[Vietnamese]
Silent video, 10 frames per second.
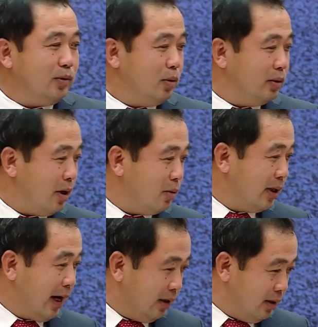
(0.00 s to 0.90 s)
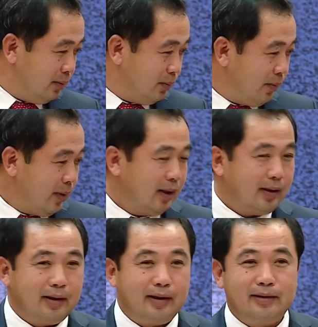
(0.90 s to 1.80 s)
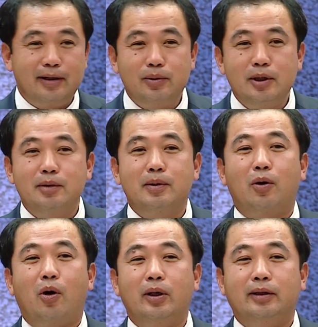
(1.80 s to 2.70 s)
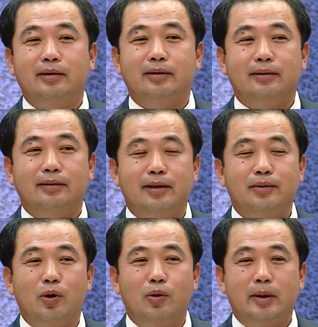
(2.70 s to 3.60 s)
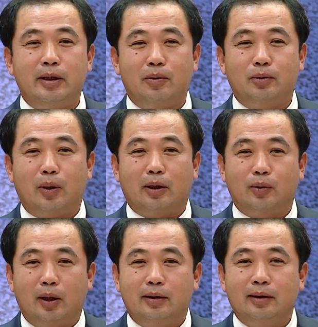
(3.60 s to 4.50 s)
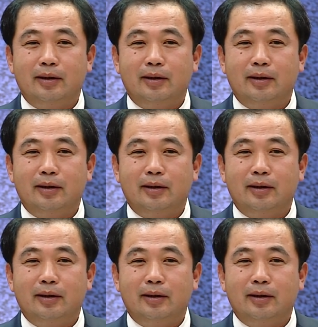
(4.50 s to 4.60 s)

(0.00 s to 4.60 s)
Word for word: xong ông sau là gánh Đấy, nếu như mà có cái sự kết nối với nhau thỏa thuận